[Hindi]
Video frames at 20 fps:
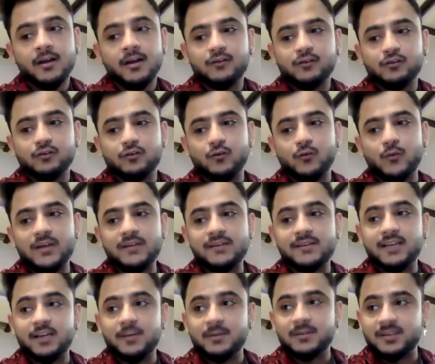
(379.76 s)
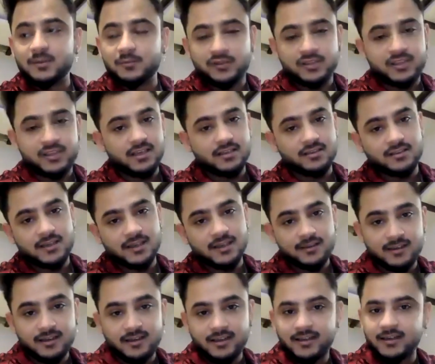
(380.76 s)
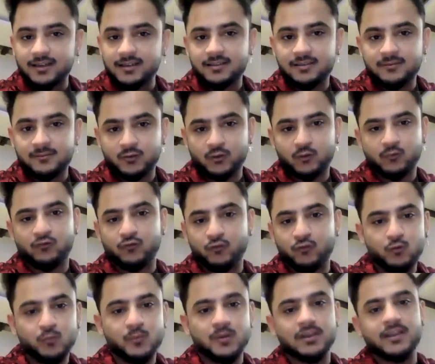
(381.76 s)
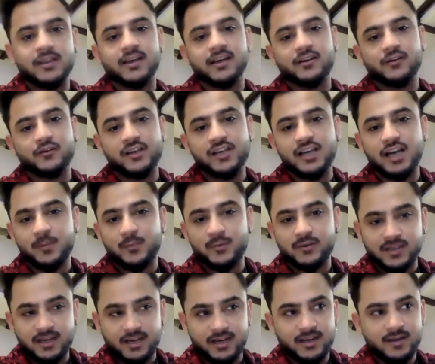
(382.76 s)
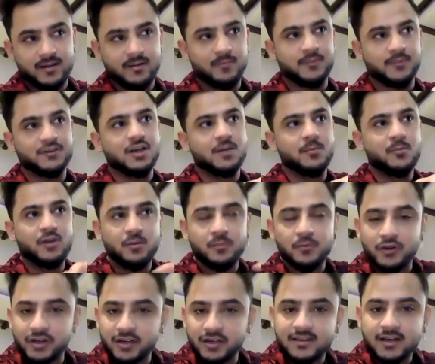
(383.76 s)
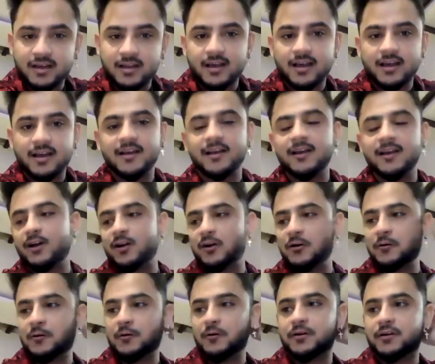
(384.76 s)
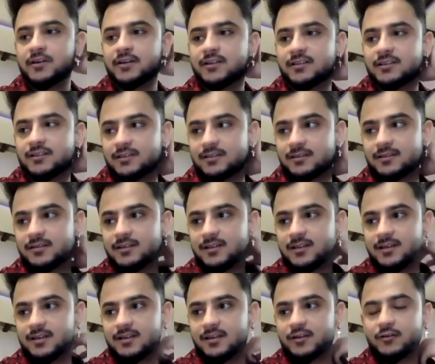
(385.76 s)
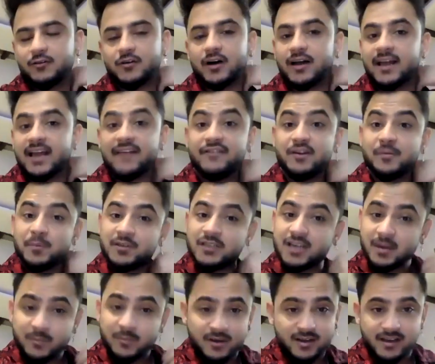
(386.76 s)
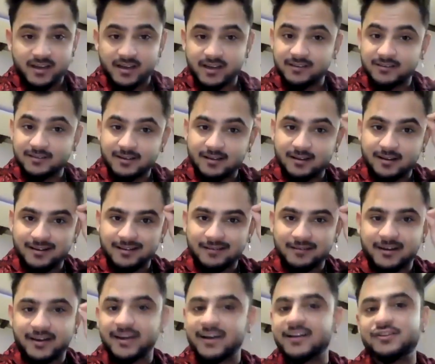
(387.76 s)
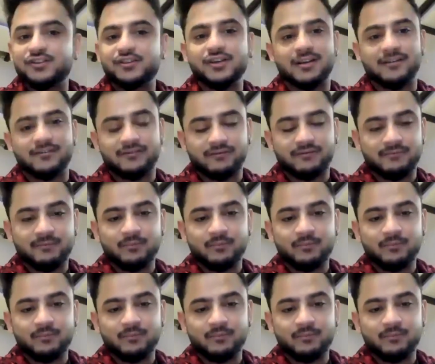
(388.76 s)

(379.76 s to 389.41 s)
तो वेस्ट दिल्ली में सबसे अच्छा दिल्ली का फूड मिलता है क्योंकि यहाँ पे सारे पंजाबी कम्युनिटी ज़्यादा है और यू नो एवरी पंजाबी इज़ अ ग्रेट शेफ़